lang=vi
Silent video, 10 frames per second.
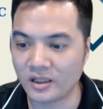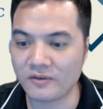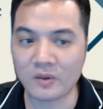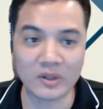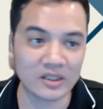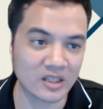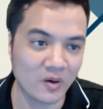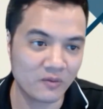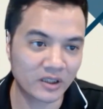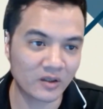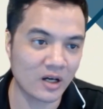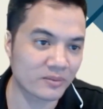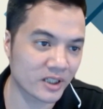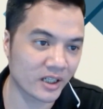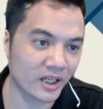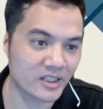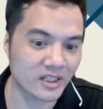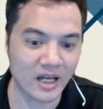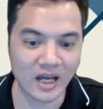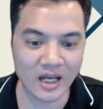Hy vọng là sau phần tổng hợp đấy anh
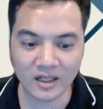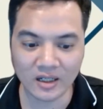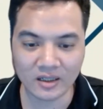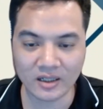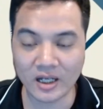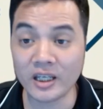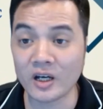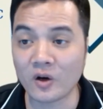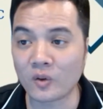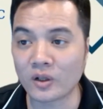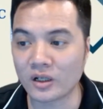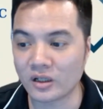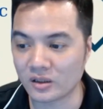chị đã đã hiểu,